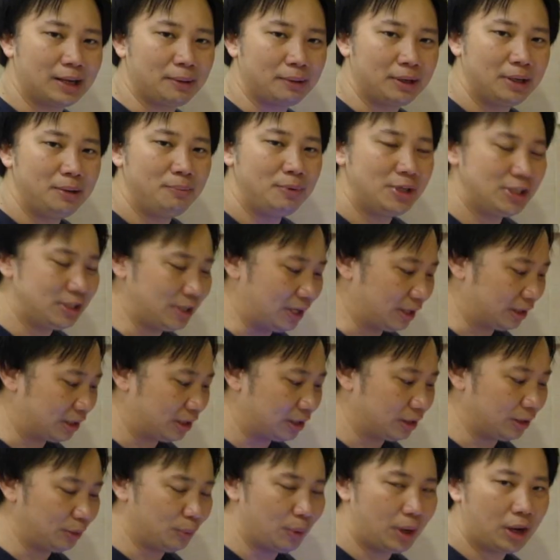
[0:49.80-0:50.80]
แต่ที่พิเศษก็
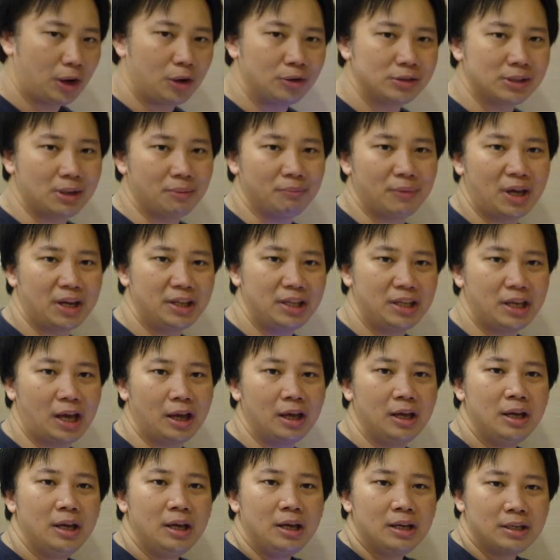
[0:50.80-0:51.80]
คือว่าเขาสามารถที่จะ
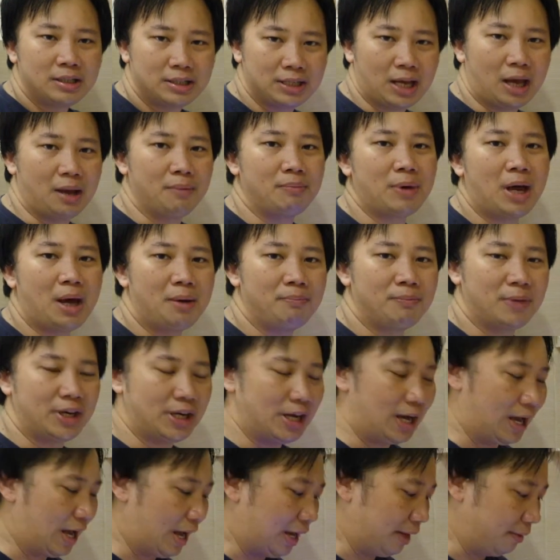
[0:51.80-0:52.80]
ฉายภาพมา
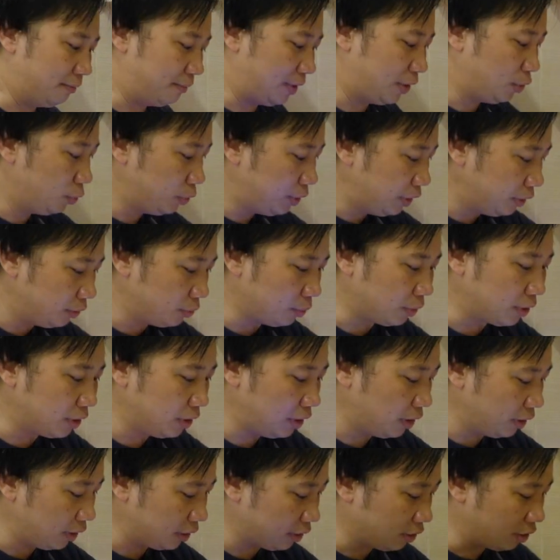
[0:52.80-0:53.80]
ได้ มาดูที่ตัวเค
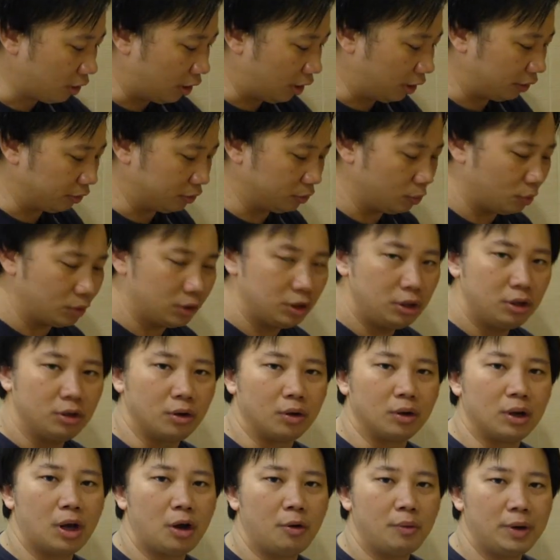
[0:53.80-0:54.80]
รื่องกันก่อน ตัวเครื่องข
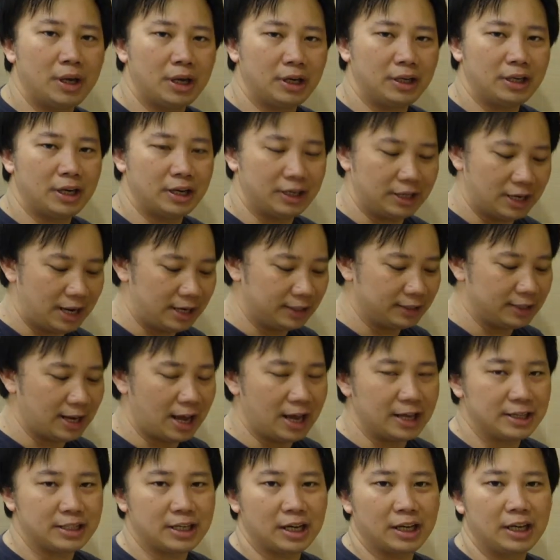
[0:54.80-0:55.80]
องเขาเองเนี่ยหน้าตา
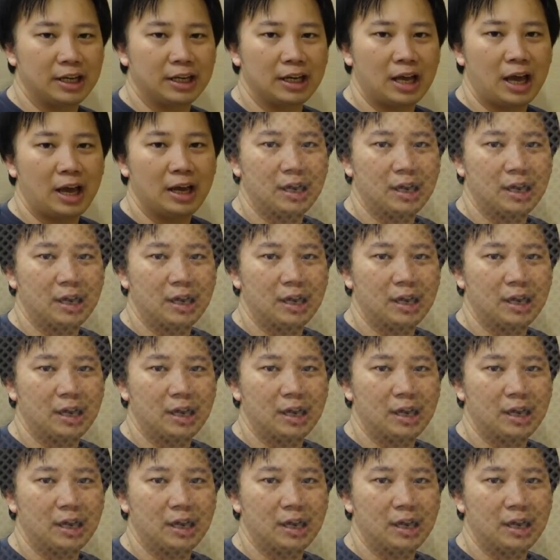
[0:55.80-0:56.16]
จะคล้า